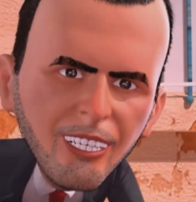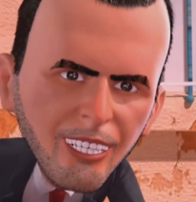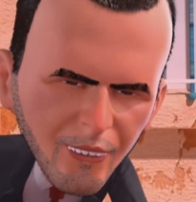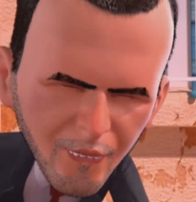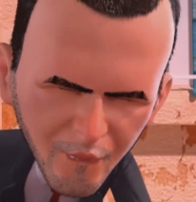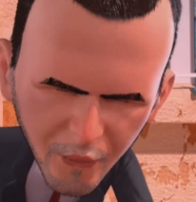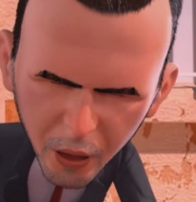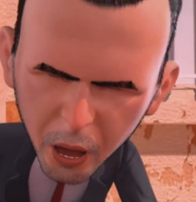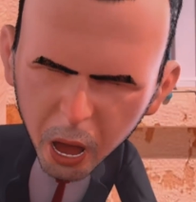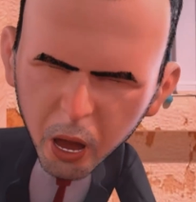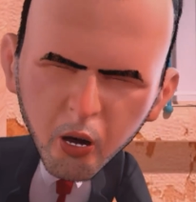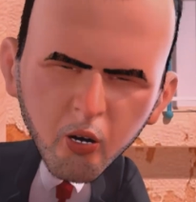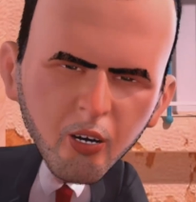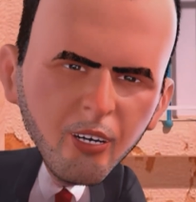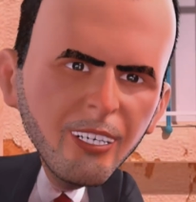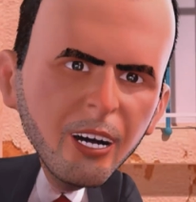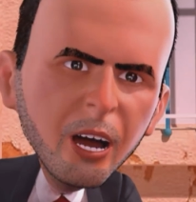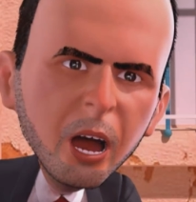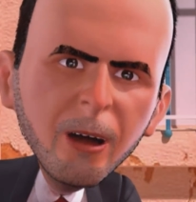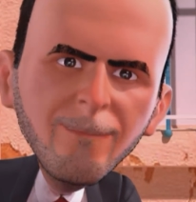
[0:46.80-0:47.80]
دريفتك
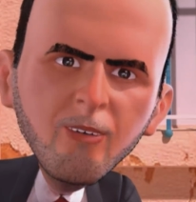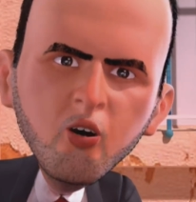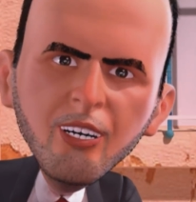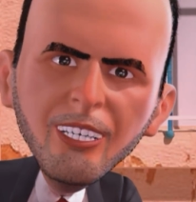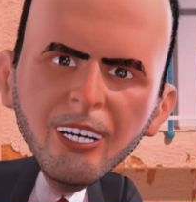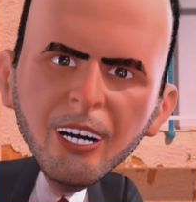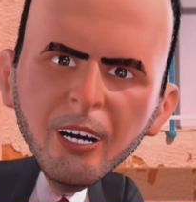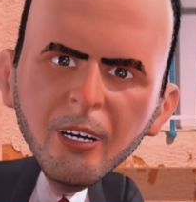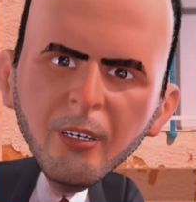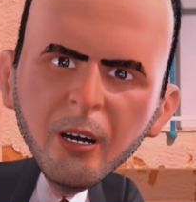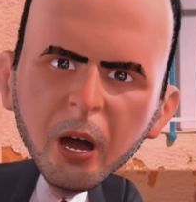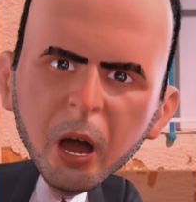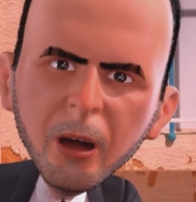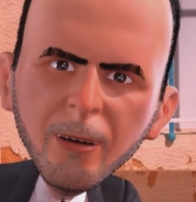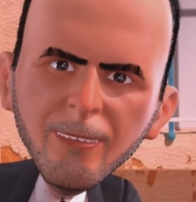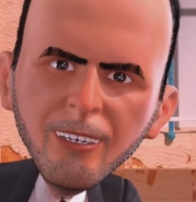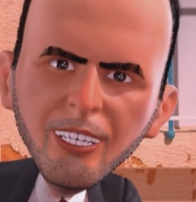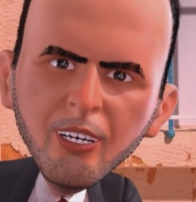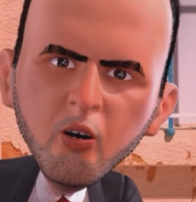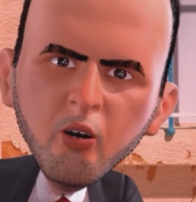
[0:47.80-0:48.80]
بالكهرباء وتزكزك
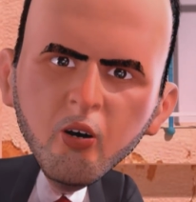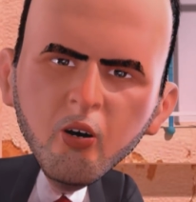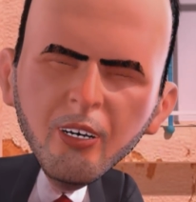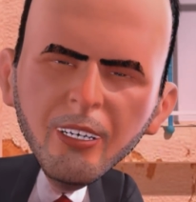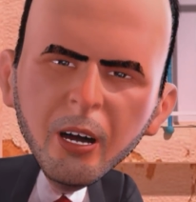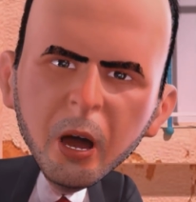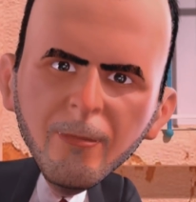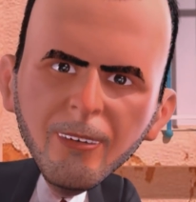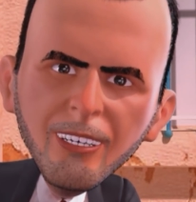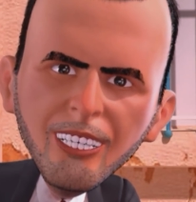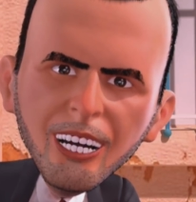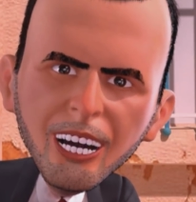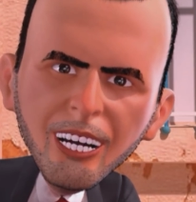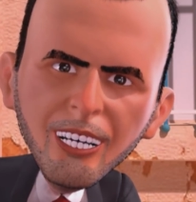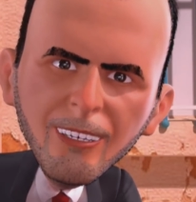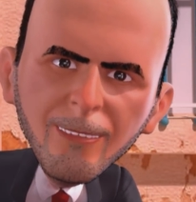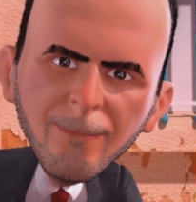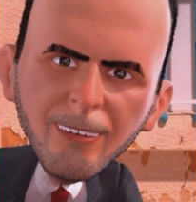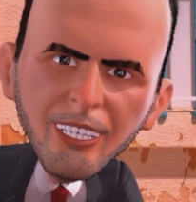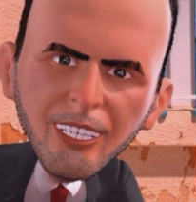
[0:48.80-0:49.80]
تعمل شنو قدام
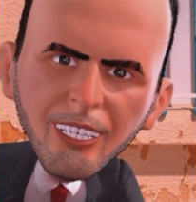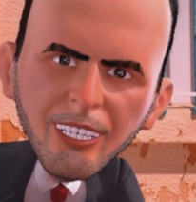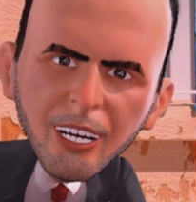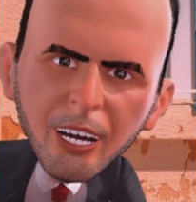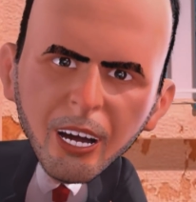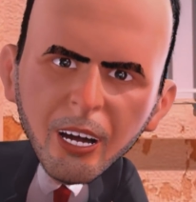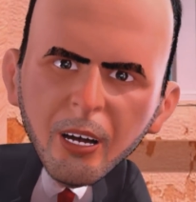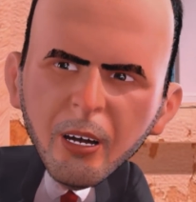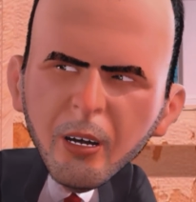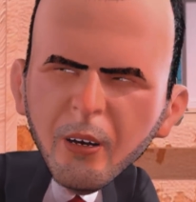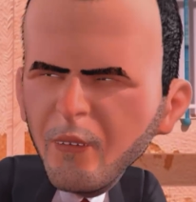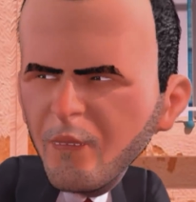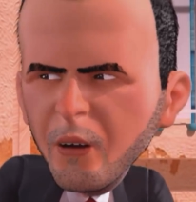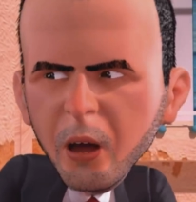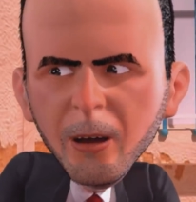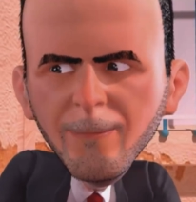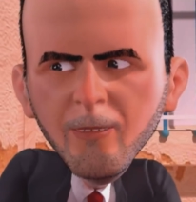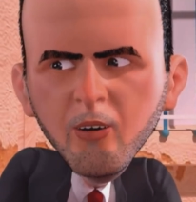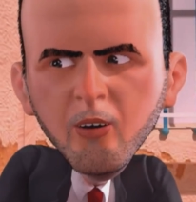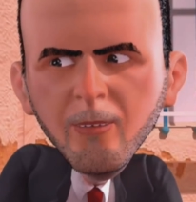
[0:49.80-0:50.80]
ليسيت بزنس
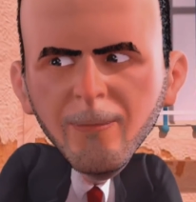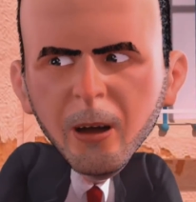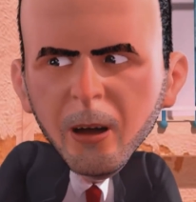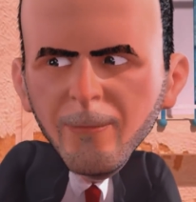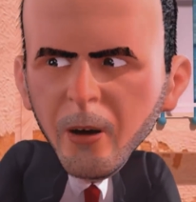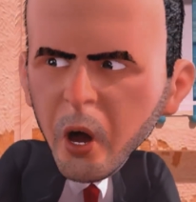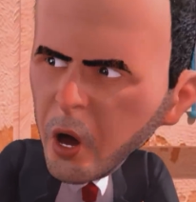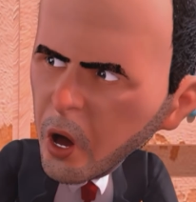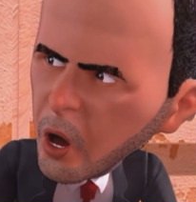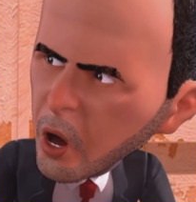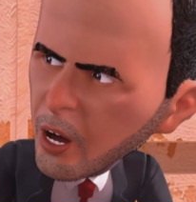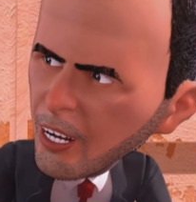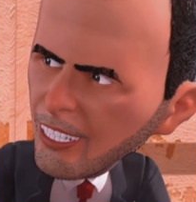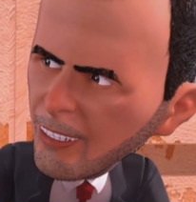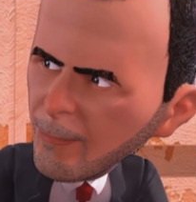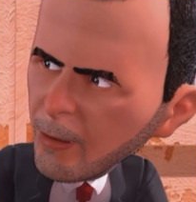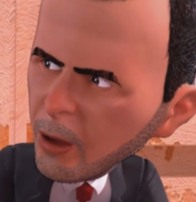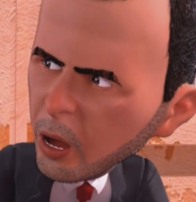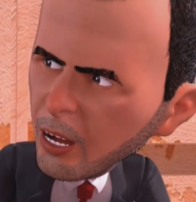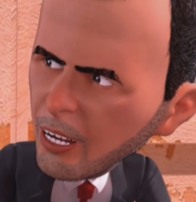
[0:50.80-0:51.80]
فاهمه بربي
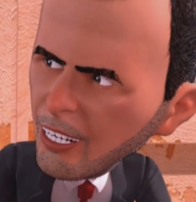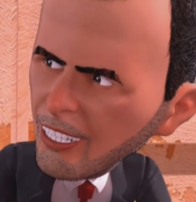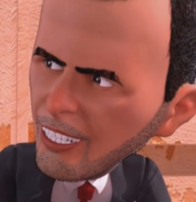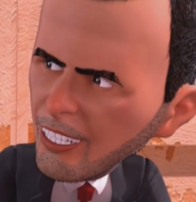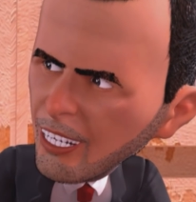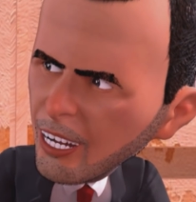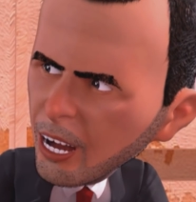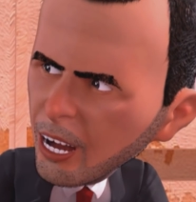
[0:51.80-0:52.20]
اكسبير انت